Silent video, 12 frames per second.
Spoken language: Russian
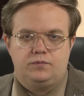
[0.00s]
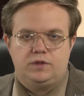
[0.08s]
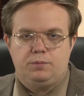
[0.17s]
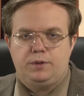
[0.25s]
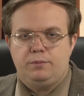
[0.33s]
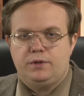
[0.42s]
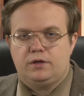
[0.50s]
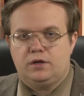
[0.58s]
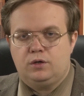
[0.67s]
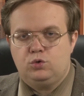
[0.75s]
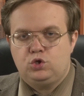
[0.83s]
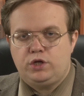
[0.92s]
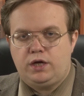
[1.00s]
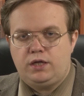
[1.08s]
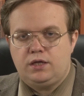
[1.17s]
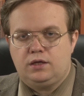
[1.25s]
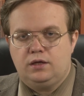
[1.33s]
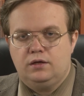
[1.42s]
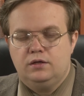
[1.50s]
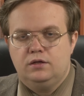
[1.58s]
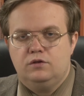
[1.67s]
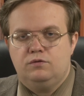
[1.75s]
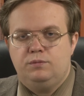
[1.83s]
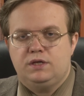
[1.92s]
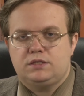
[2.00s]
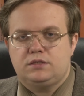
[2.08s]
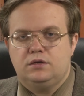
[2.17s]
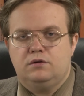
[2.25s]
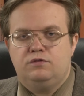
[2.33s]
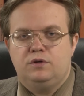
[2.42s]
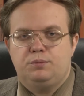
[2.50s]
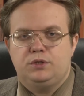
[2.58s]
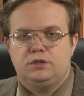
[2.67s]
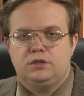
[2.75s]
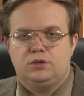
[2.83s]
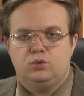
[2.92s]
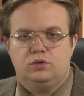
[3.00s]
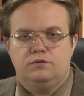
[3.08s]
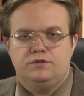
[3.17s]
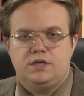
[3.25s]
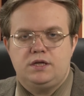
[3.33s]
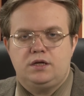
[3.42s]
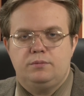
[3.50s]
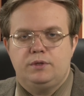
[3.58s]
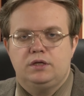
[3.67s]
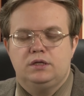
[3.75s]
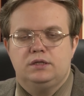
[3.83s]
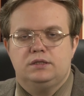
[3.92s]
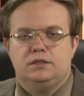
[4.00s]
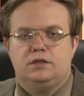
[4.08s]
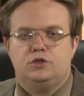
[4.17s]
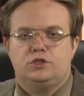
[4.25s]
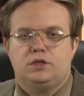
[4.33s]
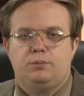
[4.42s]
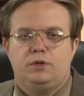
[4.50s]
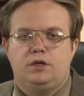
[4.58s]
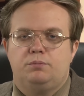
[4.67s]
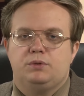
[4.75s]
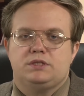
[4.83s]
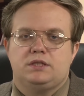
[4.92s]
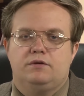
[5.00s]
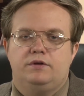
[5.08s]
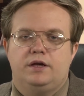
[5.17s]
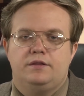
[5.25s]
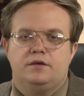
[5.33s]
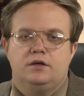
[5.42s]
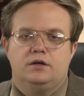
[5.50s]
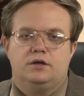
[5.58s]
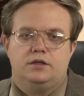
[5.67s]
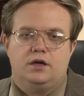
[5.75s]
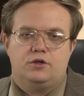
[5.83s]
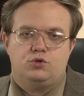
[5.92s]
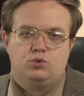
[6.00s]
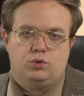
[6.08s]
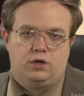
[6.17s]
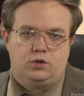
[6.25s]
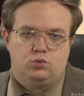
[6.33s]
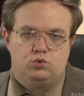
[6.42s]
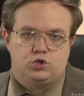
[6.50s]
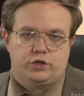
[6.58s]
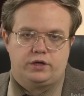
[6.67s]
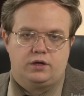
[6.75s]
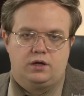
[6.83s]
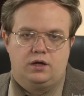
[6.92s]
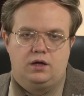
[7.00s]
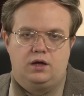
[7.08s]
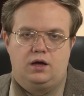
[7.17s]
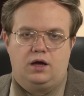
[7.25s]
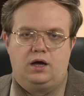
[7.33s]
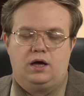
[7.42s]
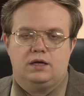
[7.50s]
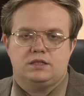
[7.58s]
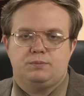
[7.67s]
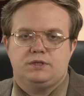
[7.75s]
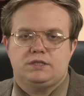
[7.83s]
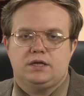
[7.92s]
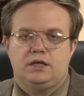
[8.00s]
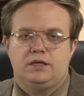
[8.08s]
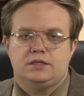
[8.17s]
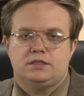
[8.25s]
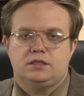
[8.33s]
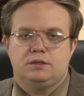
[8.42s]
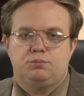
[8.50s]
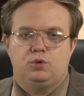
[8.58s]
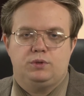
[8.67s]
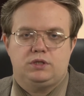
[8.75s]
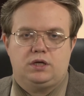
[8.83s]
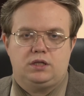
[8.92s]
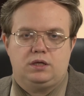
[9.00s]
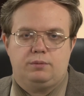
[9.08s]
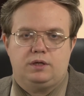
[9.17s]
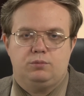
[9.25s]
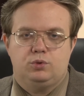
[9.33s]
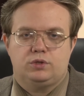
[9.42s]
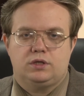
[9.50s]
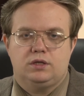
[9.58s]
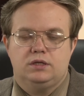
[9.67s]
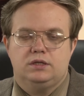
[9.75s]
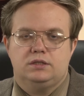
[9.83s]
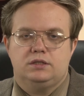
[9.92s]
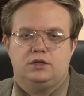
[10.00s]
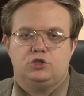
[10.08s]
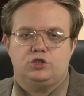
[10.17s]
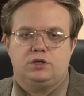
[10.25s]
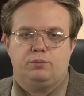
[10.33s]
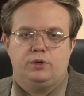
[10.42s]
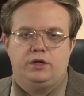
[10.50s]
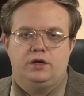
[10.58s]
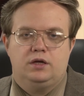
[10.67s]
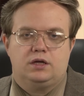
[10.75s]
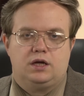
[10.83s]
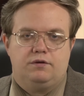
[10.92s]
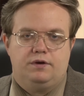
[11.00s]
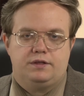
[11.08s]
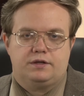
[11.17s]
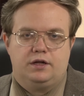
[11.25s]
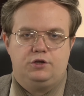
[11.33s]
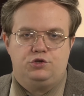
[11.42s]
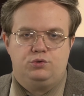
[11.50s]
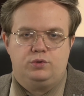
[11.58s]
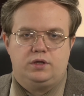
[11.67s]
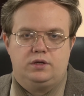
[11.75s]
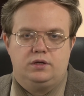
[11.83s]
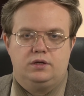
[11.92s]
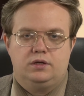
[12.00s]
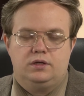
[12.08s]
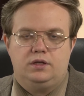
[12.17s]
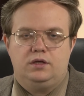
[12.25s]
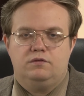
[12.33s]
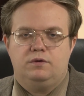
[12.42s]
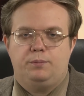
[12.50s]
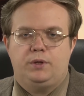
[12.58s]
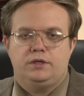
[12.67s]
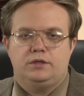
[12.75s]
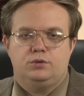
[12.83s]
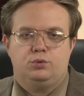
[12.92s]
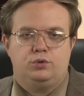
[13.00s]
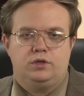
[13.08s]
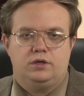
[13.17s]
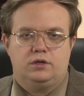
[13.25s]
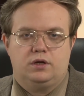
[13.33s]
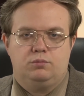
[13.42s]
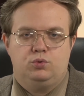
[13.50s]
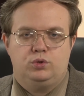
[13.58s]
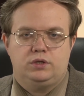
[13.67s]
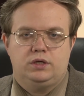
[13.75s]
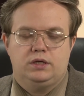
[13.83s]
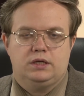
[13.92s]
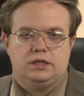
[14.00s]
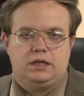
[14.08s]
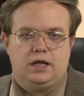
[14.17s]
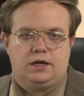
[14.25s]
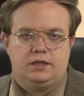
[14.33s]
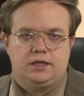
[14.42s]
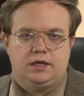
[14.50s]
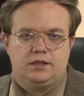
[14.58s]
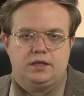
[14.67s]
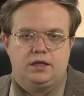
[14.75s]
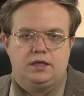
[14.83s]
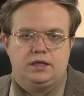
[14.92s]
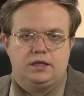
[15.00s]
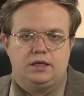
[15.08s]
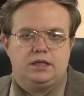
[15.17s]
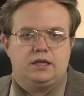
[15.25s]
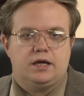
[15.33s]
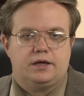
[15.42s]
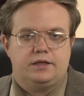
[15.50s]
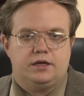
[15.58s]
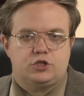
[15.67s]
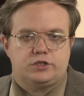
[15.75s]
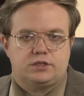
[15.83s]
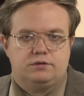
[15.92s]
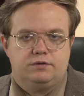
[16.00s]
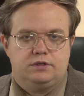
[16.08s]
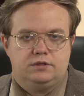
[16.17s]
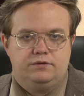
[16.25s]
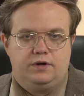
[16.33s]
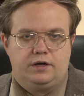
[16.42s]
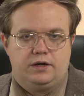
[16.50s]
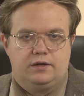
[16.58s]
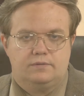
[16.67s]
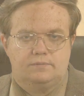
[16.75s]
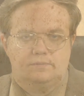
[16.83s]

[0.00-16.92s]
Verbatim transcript: Например, оружейники вместо выплаты налогов деньгами должны были поставлять князю оружие, а специалисты по металлообработке должны были ковать кольчуги и выполнять другие работы для князя и для княжеского двора.